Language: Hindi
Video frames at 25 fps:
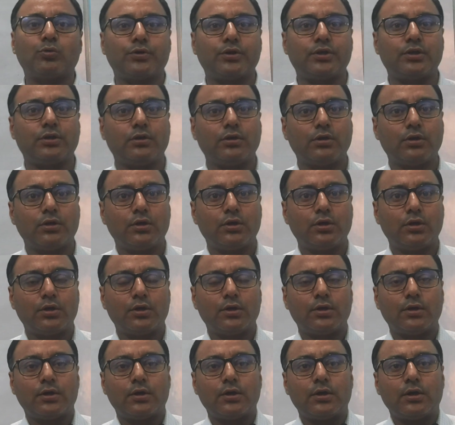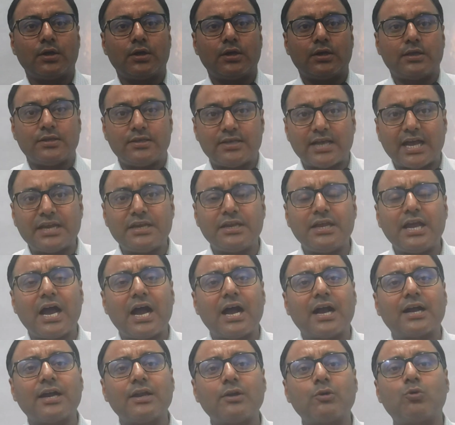होगी यानी
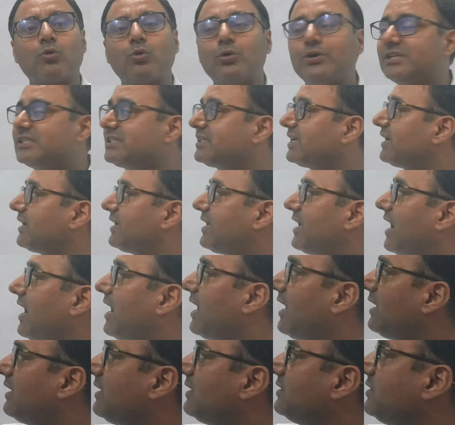अगर कोई संख्या